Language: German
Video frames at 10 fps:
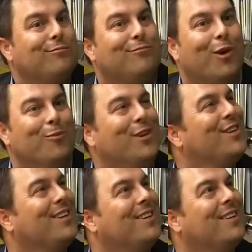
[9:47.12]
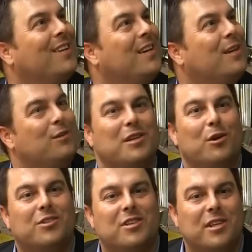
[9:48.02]
Warum nicht? Sie hat
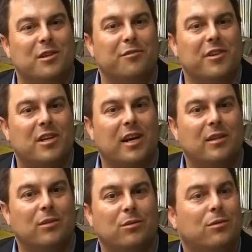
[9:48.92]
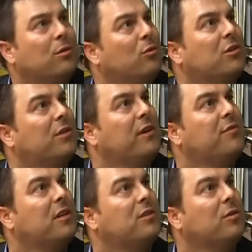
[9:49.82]
ausgezeichnete Fähigkeiten und gute
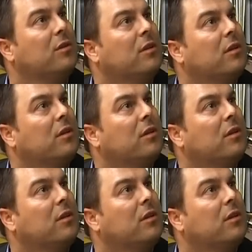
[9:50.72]
Qualifikationen.